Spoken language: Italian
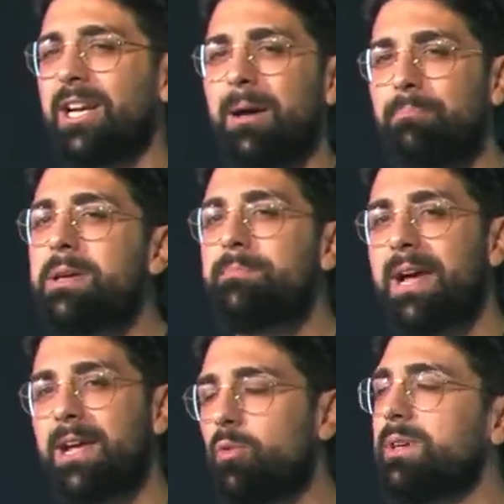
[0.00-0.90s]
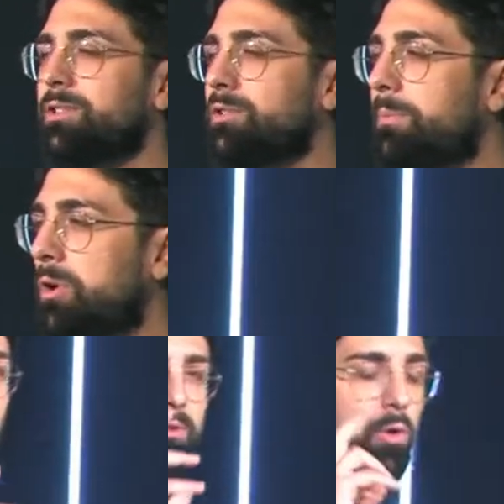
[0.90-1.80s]
Bibbia in questo modo.
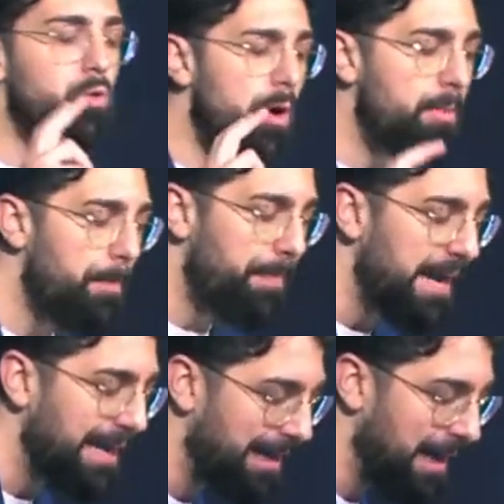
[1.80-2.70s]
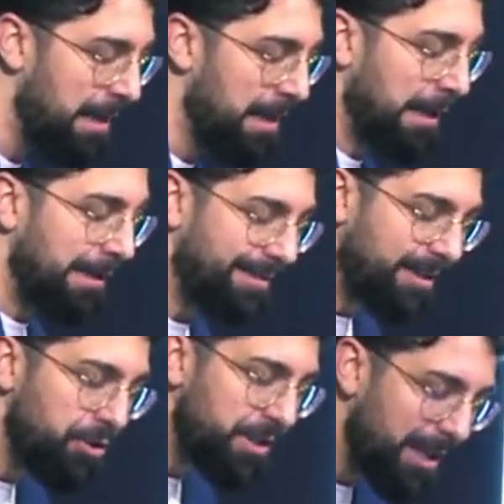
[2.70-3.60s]
Quando l'uomo pecca, Dio
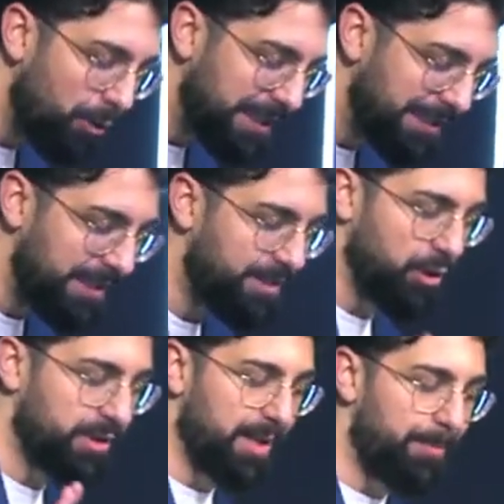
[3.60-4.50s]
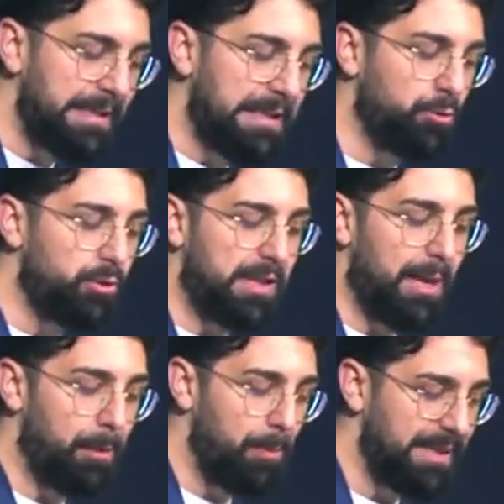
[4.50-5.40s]
gli dà un indizio e sapete tutti la
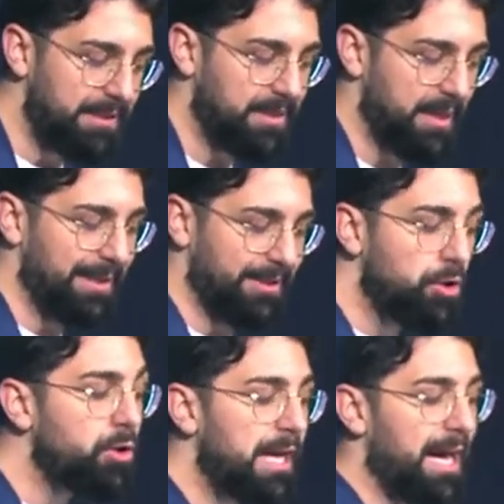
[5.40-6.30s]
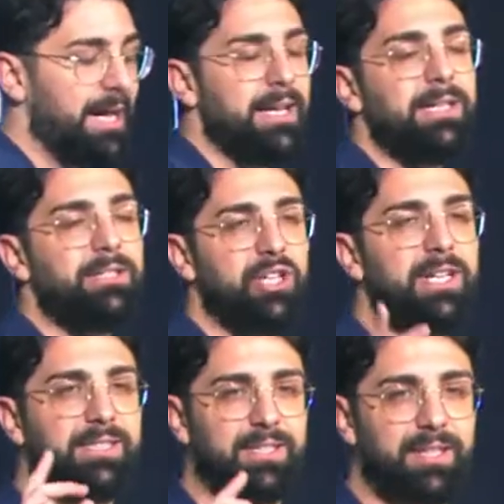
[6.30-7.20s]
promessa che Dio dà in
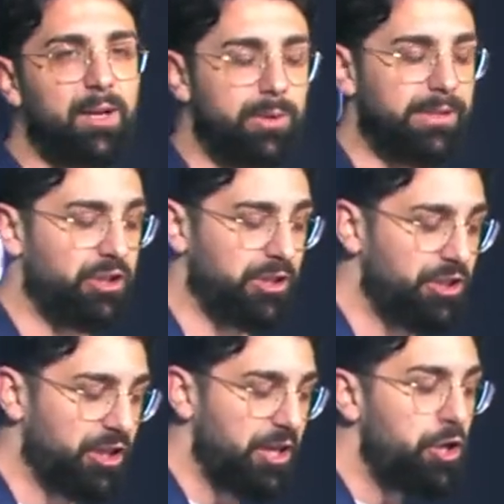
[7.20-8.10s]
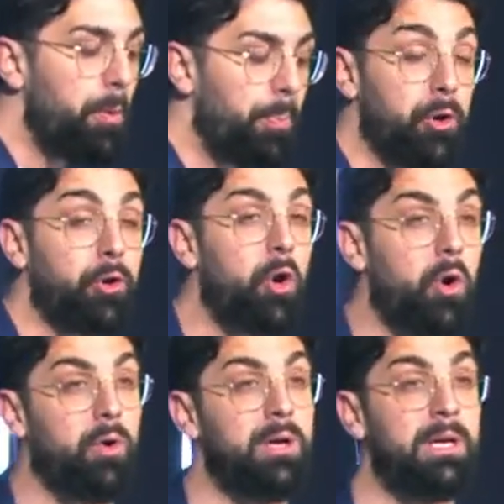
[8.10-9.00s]
Genesi 3:15 dice io
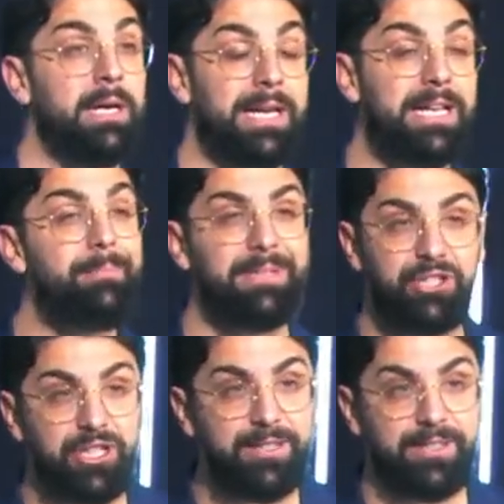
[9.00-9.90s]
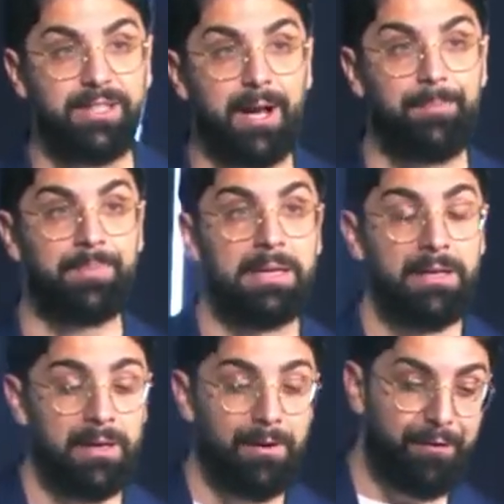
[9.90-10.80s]
porrò inimicizia
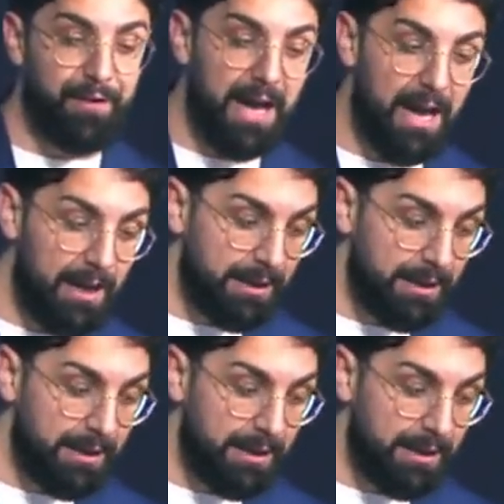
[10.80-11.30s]
fra